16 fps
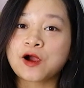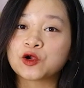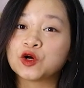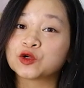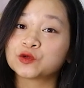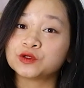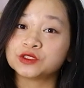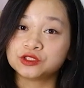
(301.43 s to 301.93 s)

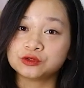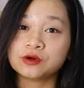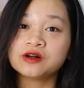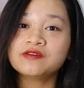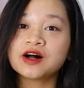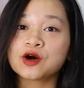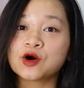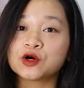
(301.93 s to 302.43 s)
ngọt của
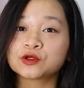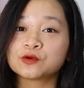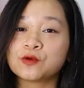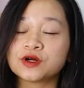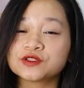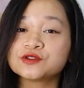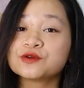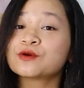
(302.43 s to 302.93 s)
chuối và ngọt
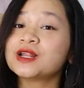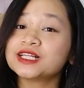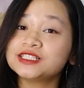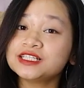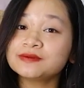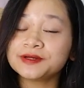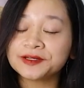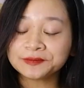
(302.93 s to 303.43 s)
của sô-cô-la
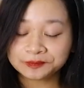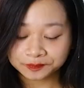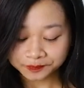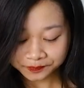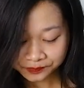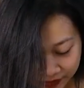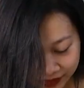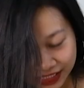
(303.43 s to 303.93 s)
chip ấy.
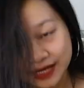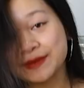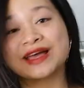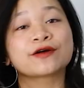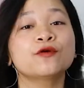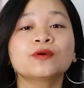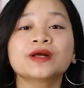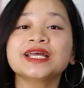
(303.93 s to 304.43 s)
Cái
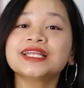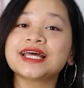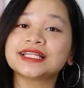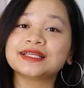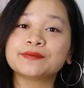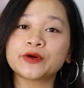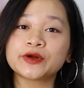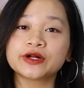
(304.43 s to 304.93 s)
bánh cookie này
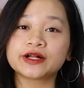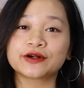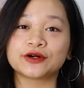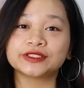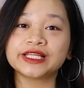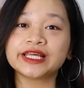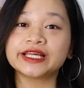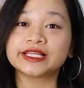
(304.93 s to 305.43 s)
thì mọi người
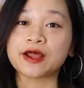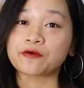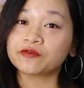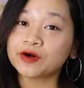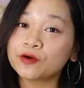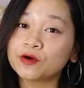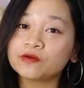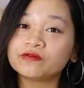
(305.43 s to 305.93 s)
có thể đóng
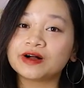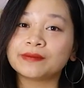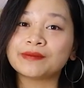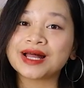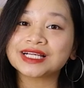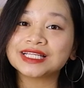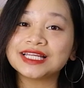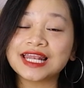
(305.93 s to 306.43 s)
vào hộp và
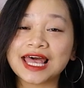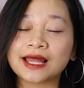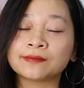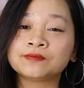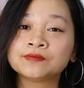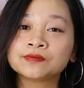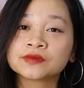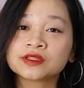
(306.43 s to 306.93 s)
mang đi
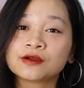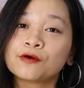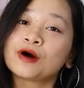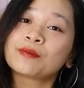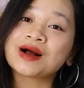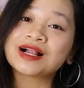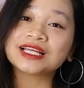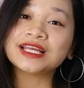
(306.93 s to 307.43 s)
làm,
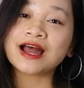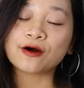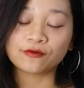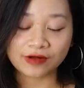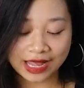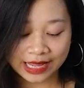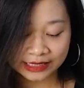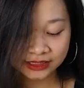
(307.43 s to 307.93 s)
hoặc mang đi học
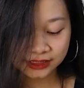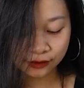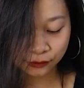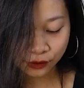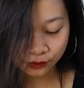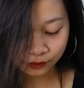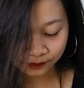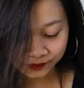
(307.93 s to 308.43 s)
và ăn
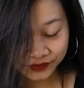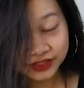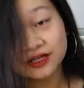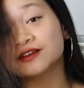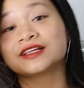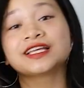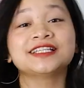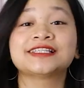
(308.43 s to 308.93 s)
trong lúc
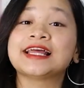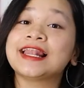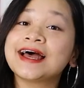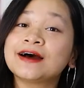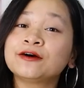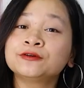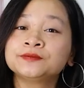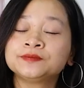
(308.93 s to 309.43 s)
giờ nghỉ giải
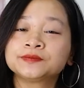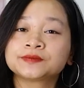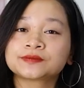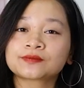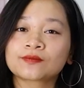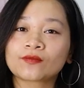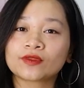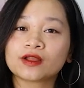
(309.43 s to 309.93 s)
lao,
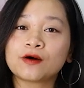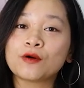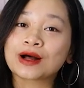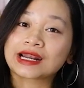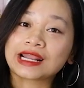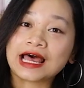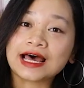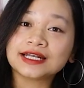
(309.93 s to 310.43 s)

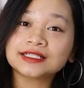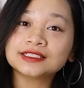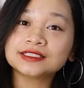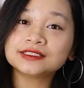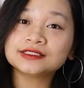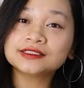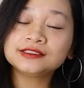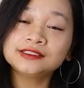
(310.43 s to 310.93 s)
hoặc là
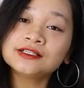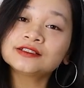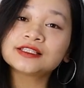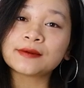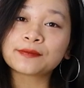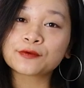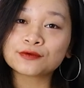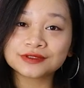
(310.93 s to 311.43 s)
ăn trước
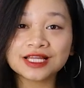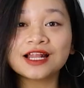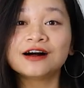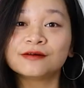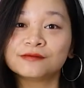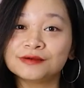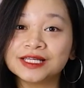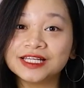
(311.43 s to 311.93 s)
tập cũng rất là
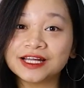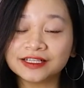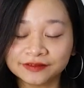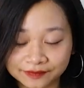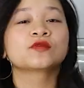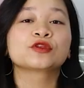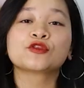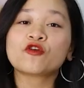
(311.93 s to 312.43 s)
hợp lý đấy.
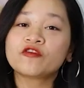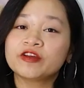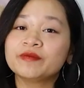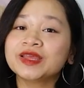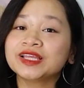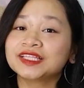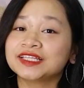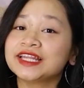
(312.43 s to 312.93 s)
Đối với
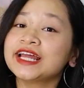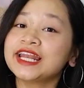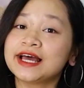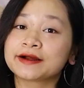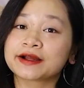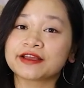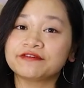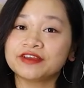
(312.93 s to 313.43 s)
mình thì đây
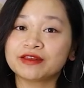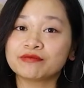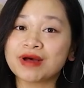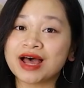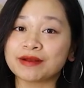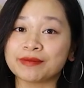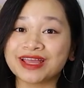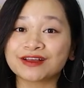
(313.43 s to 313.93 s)
là cái phiên
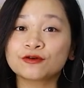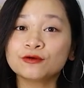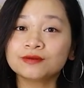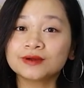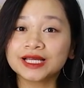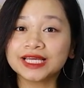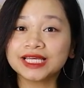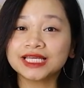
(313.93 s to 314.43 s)
bản bánh
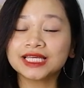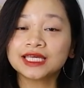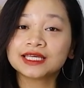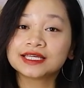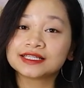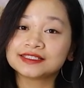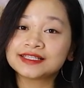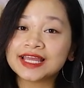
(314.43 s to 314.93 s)
cookie
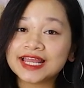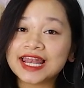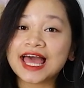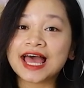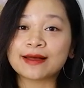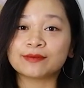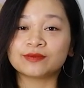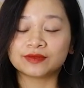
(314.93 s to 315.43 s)
dễ
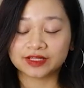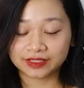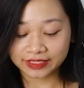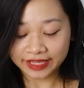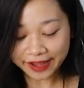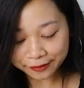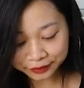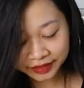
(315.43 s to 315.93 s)
làm,
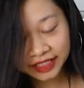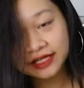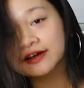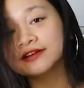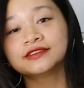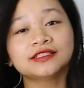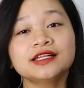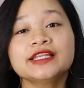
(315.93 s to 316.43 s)
healthy
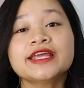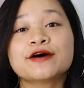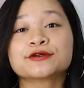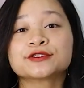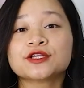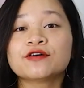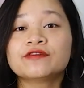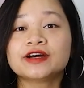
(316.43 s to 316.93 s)
hơn rất nhiều
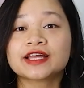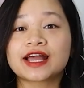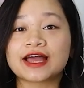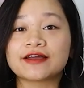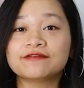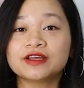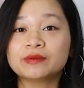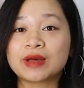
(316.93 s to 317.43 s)
so với
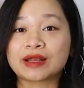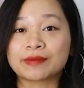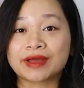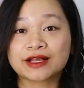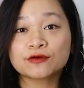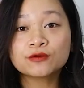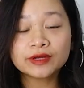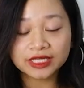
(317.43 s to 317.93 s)
cái phiên bản
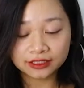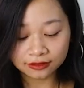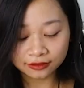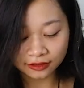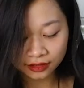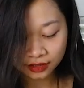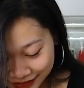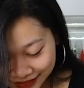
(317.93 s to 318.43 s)
bánh cookie
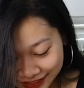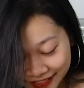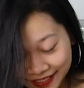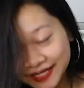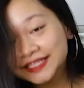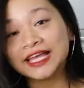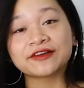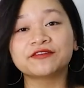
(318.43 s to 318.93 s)
thường. Chính
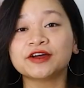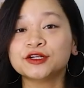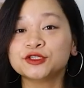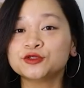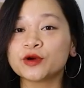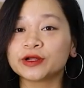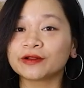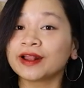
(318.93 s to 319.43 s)
cái thành phần
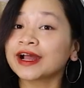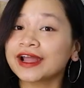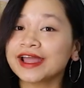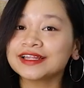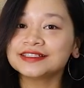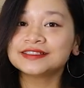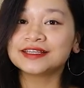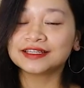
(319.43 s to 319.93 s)
chuối nó đã
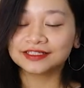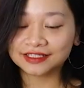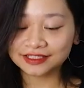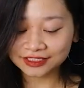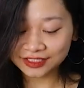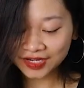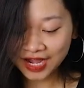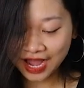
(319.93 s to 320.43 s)
kết
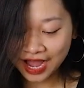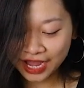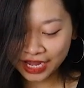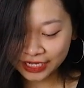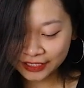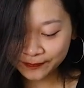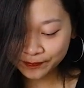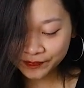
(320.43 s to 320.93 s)
dính những
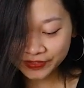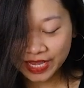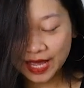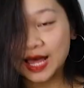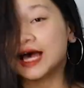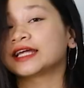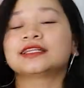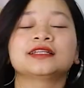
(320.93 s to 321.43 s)
cái
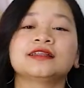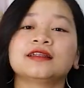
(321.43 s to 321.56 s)
hạt